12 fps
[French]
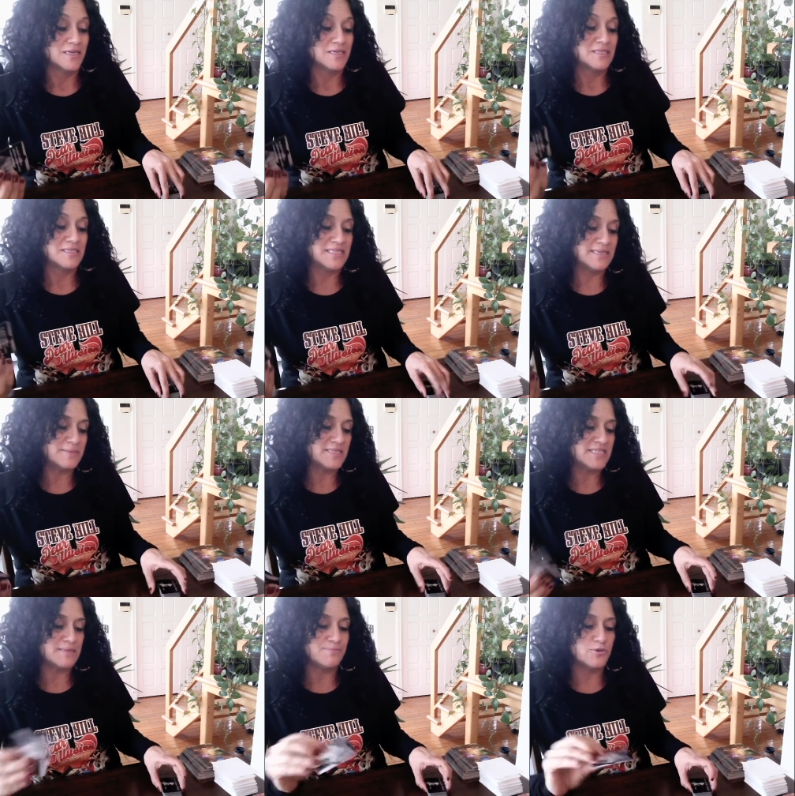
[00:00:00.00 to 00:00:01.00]

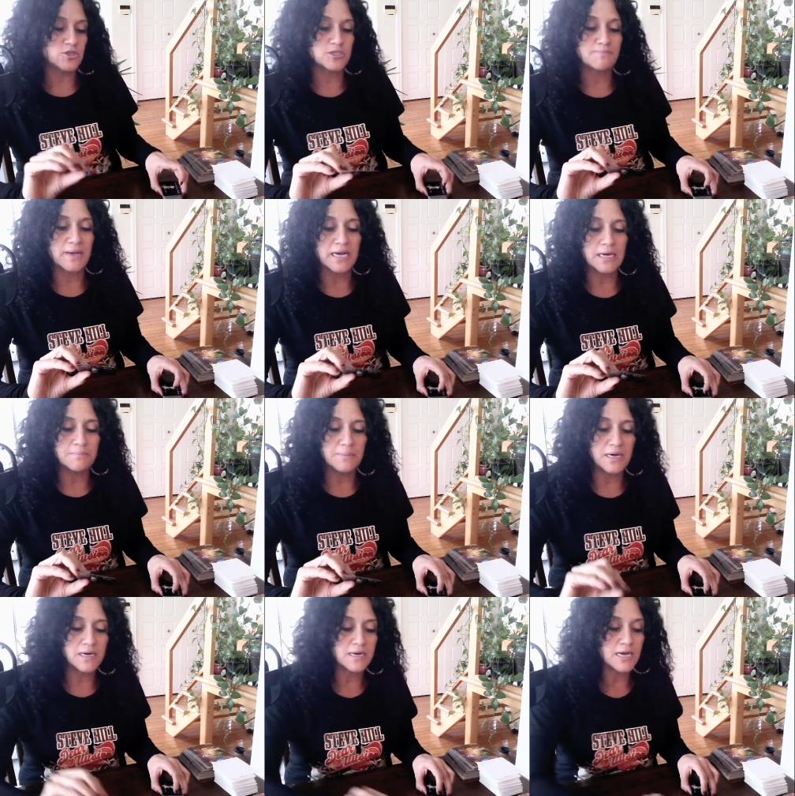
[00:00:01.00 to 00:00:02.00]
c'est plus par
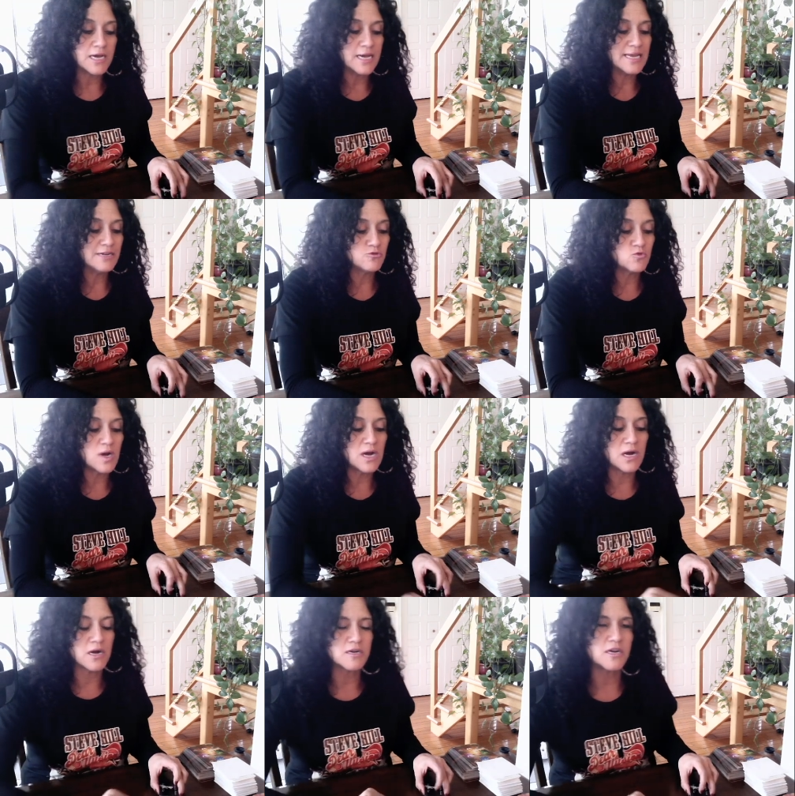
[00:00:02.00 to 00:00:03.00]
rapport à elle doit
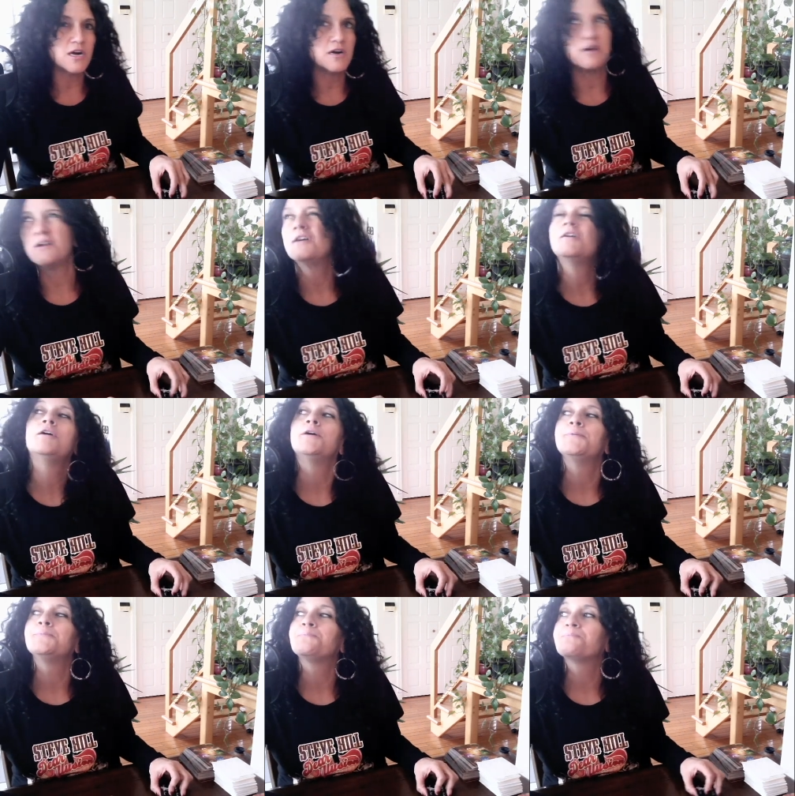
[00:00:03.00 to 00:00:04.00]
encore
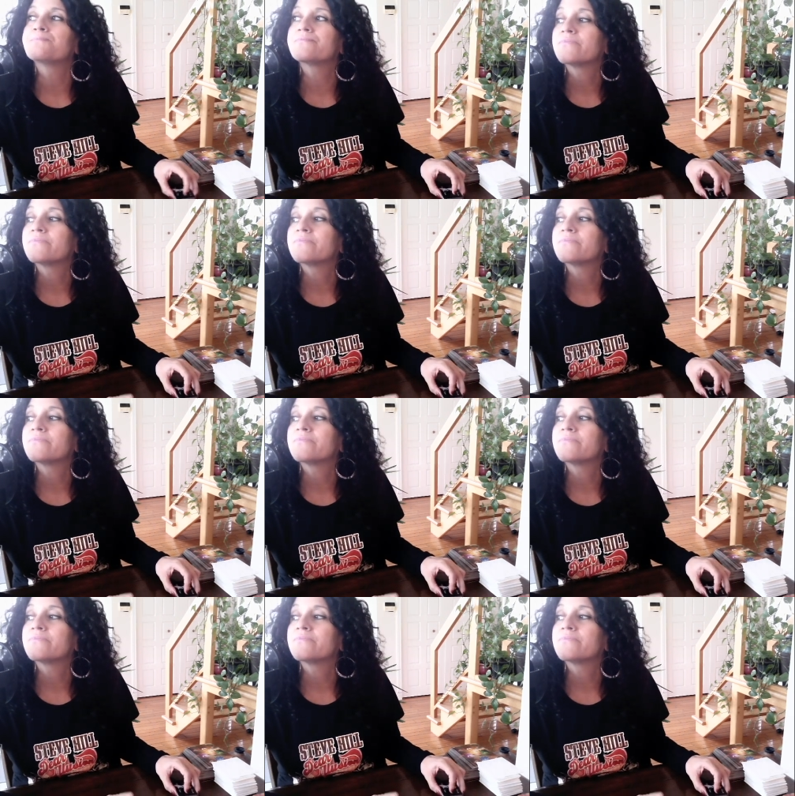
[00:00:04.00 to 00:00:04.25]
euh,